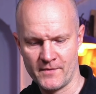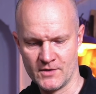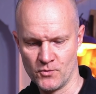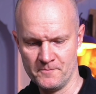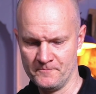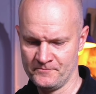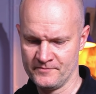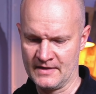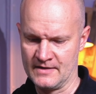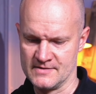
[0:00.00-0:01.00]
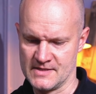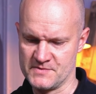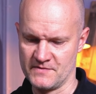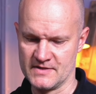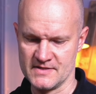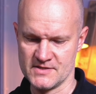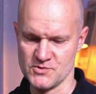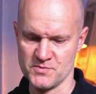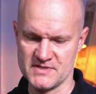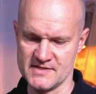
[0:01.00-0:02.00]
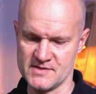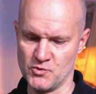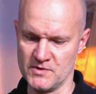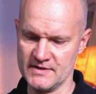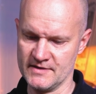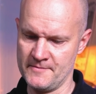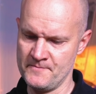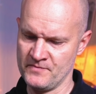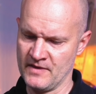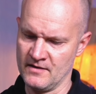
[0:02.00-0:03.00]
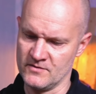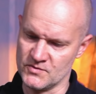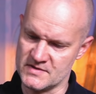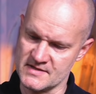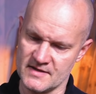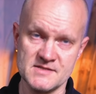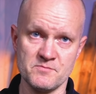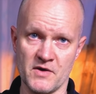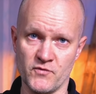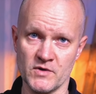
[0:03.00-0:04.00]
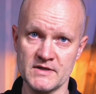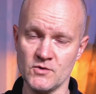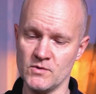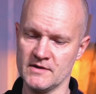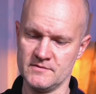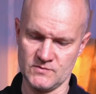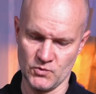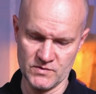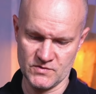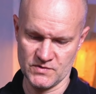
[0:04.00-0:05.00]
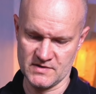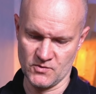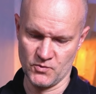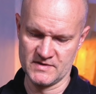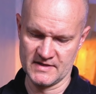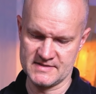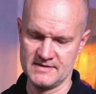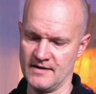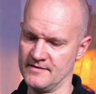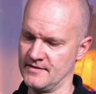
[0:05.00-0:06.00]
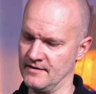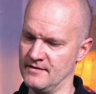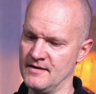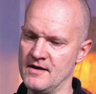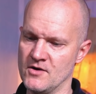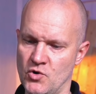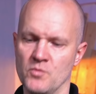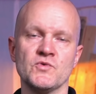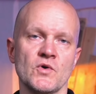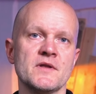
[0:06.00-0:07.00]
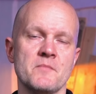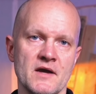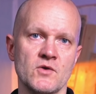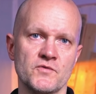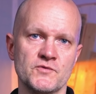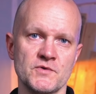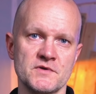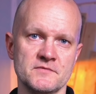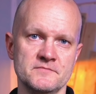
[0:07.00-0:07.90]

jo, selbst wenn ich das hier so ein bisschen simuliere, durch diese ganzen Perforierungen und durch den hohen Textilanteil kommt doch eine Menge Luft durch.